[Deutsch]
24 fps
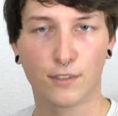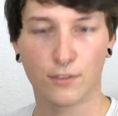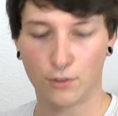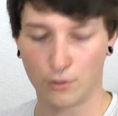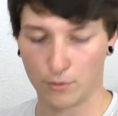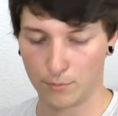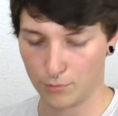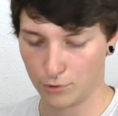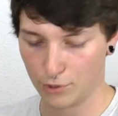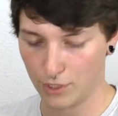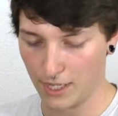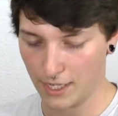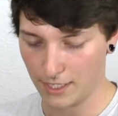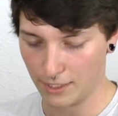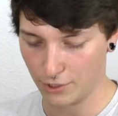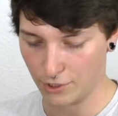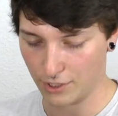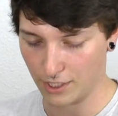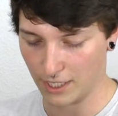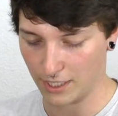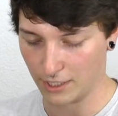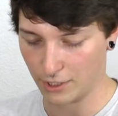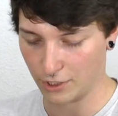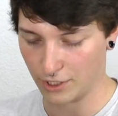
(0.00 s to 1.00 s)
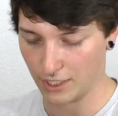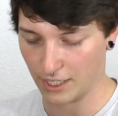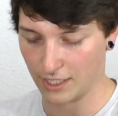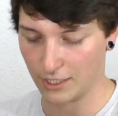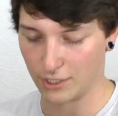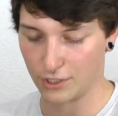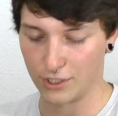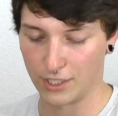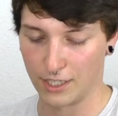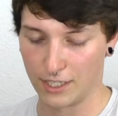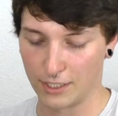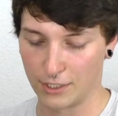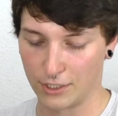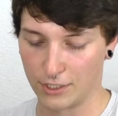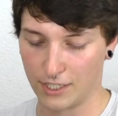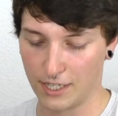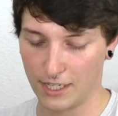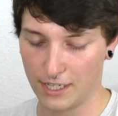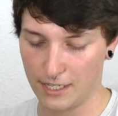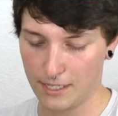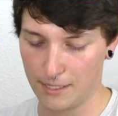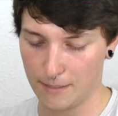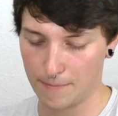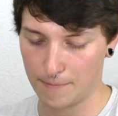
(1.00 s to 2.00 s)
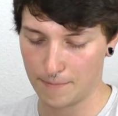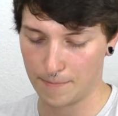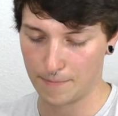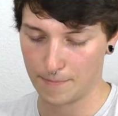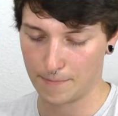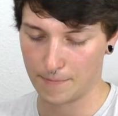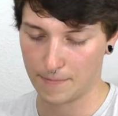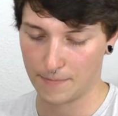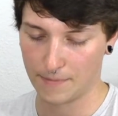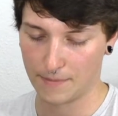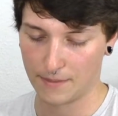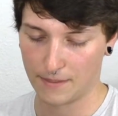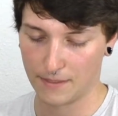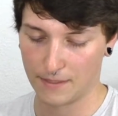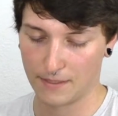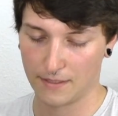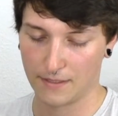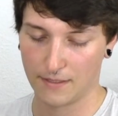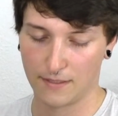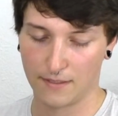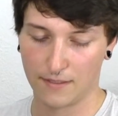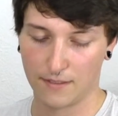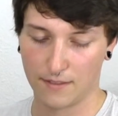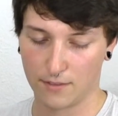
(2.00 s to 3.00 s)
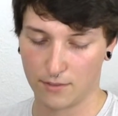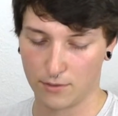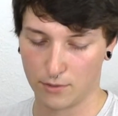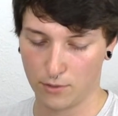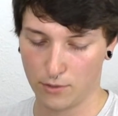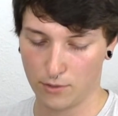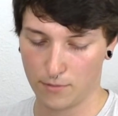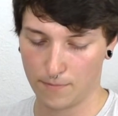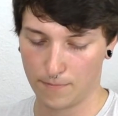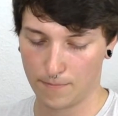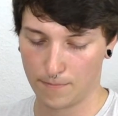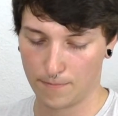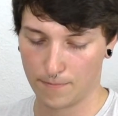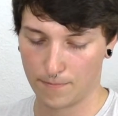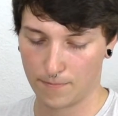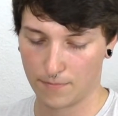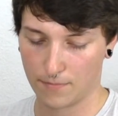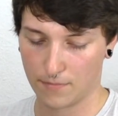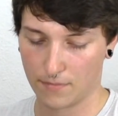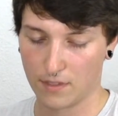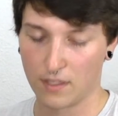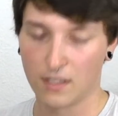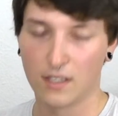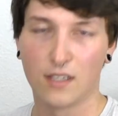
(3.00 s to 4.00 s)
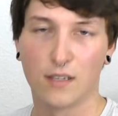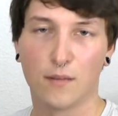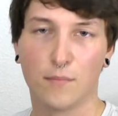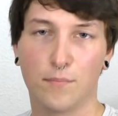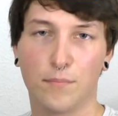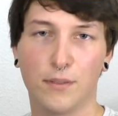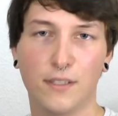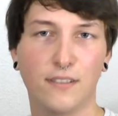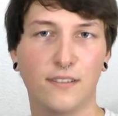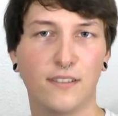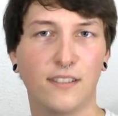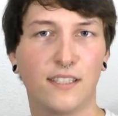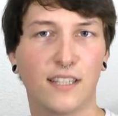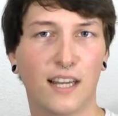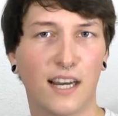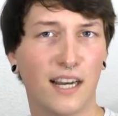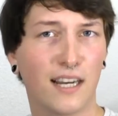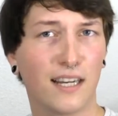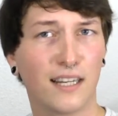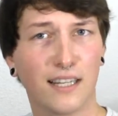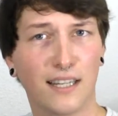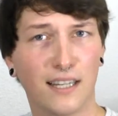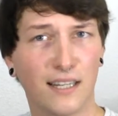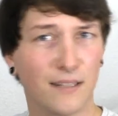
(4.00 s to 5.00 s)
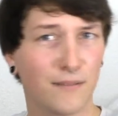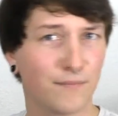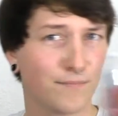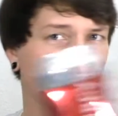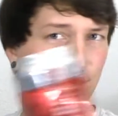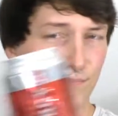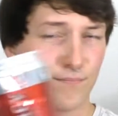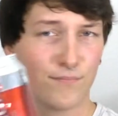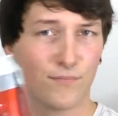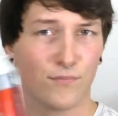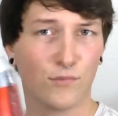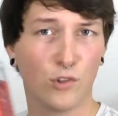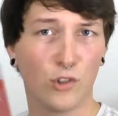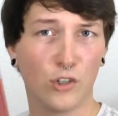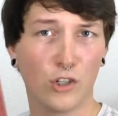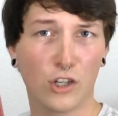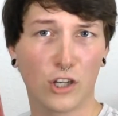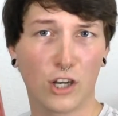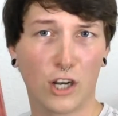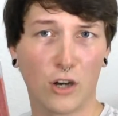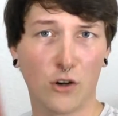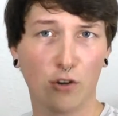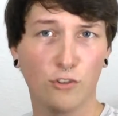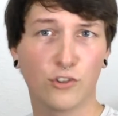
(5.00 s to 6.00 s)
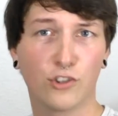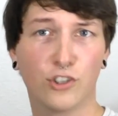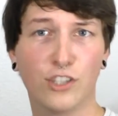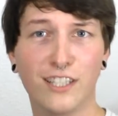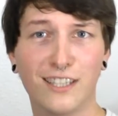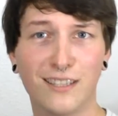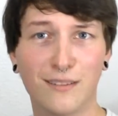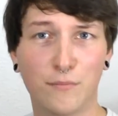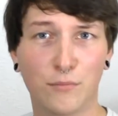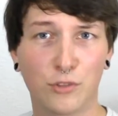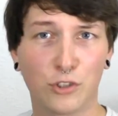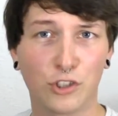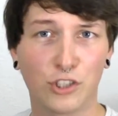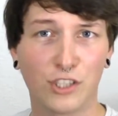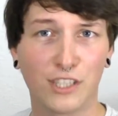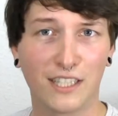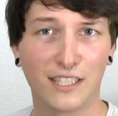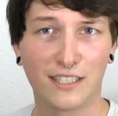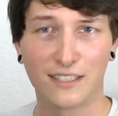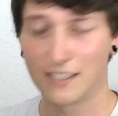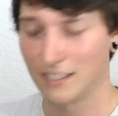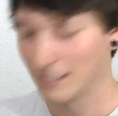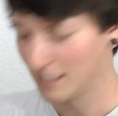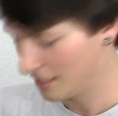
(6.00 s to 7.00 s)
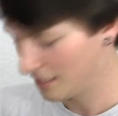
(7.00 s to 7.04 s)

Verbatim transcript: So, schneide, schneide, schneide, schneide, schneide. So, bis die nachher nur noch aus Schnitten besteht.